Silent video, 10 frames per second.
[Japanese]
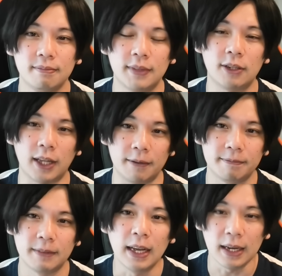なので、
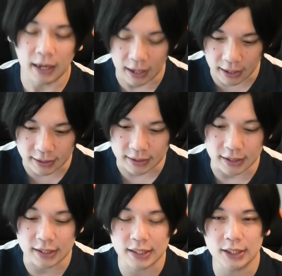はい。
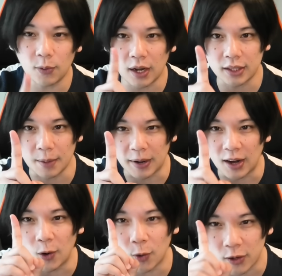一度勝て
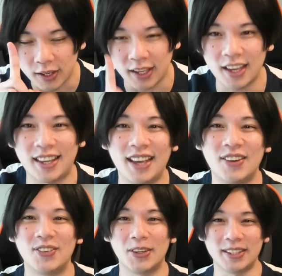ば、OK 系
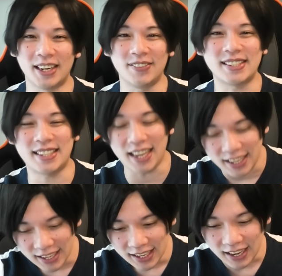のものになりますね。
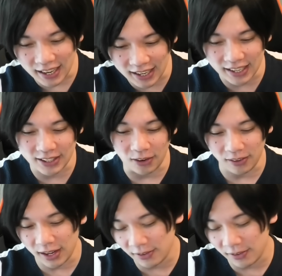はい。これ